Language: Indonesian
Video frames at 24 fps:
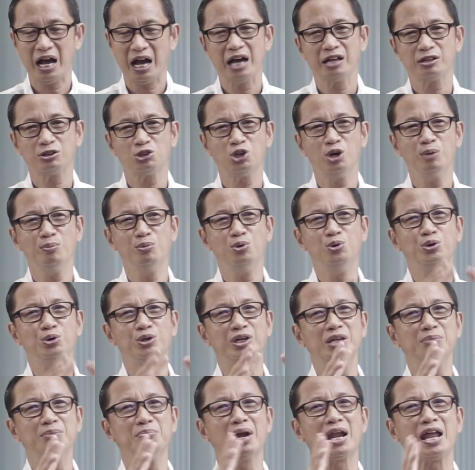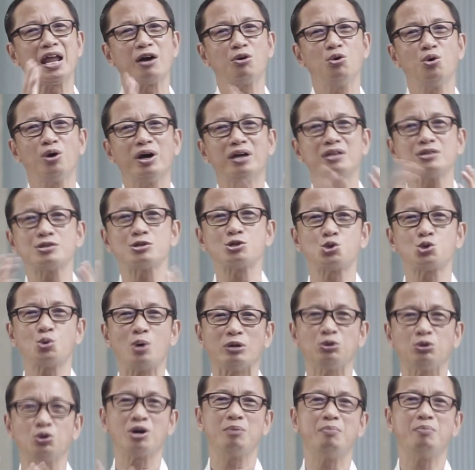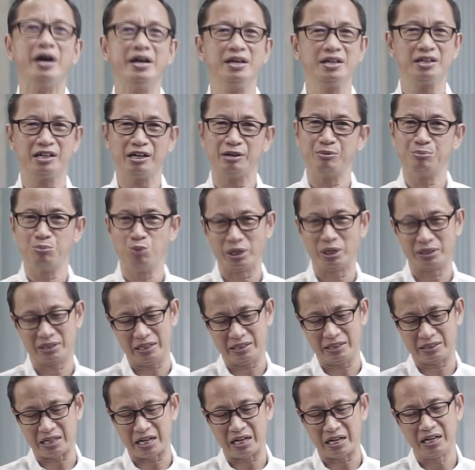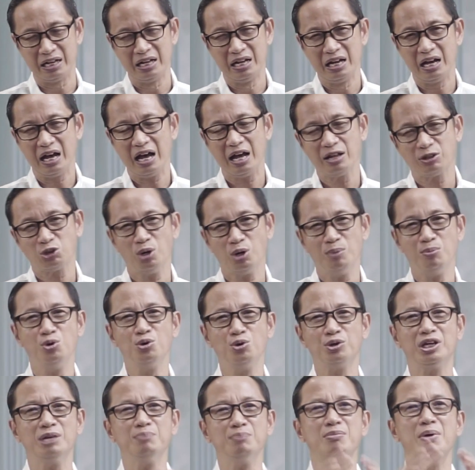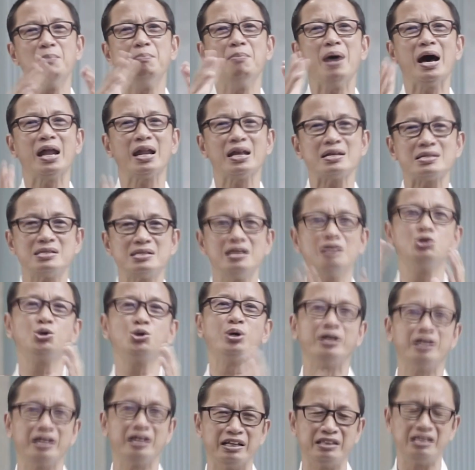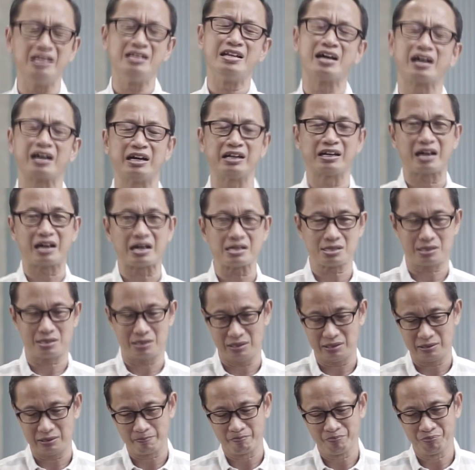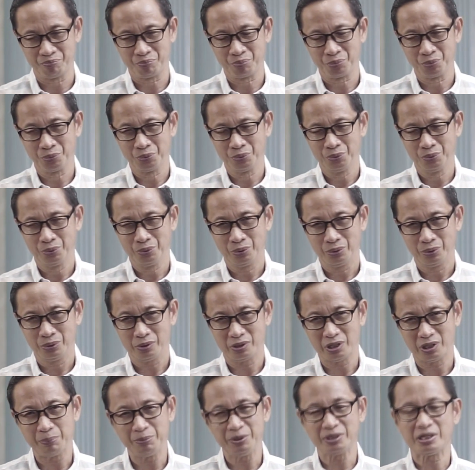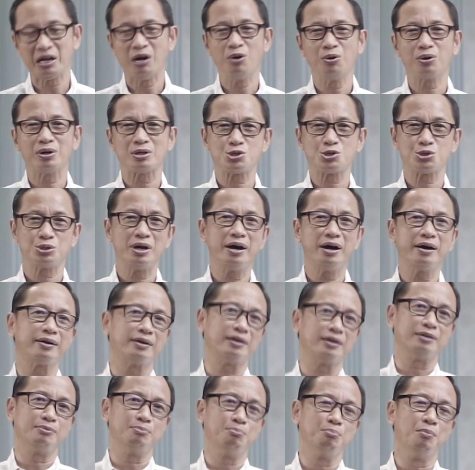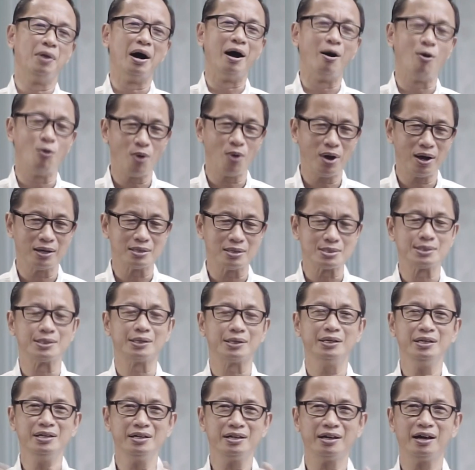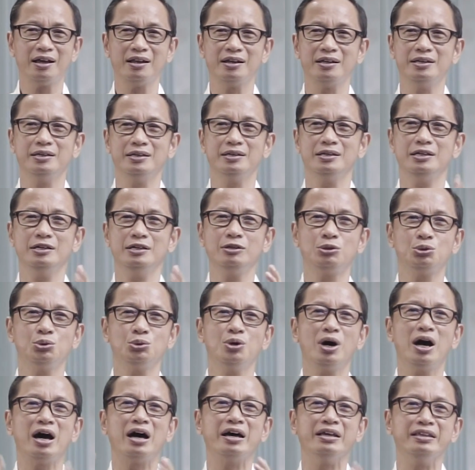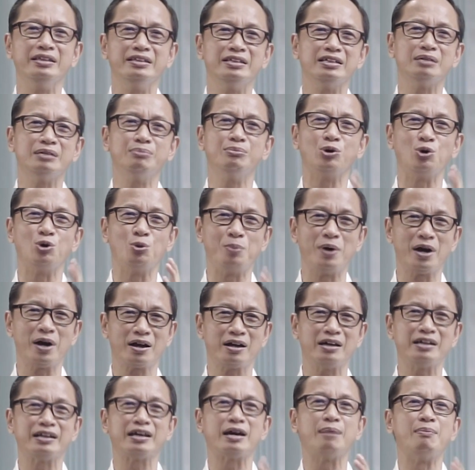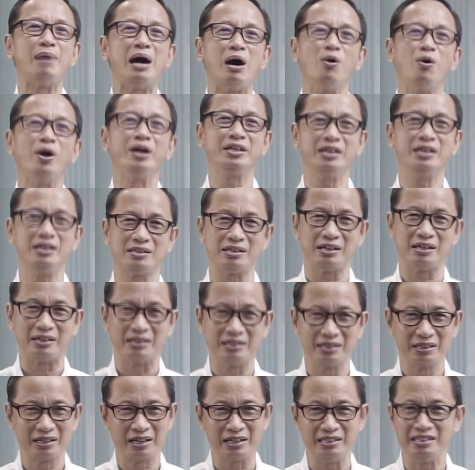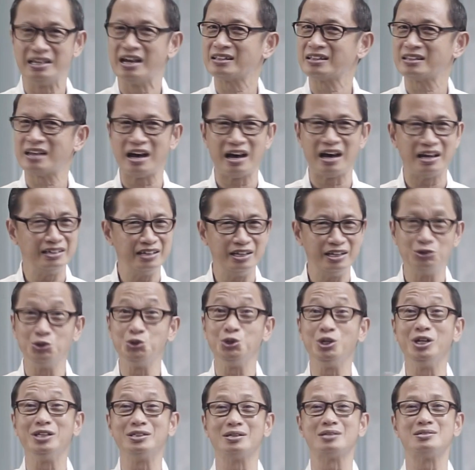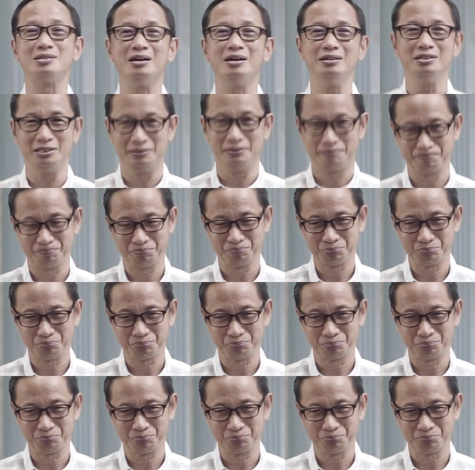atau mungkin melakukan sesuatu kebaikan buat kita atau mungkin membalasnya juga dengan tindakan kasih. Tetapi tahukah saudara bahwa seringkali itu hanya merupakan kemauan kita, kenyataannya itu tidak terjadi.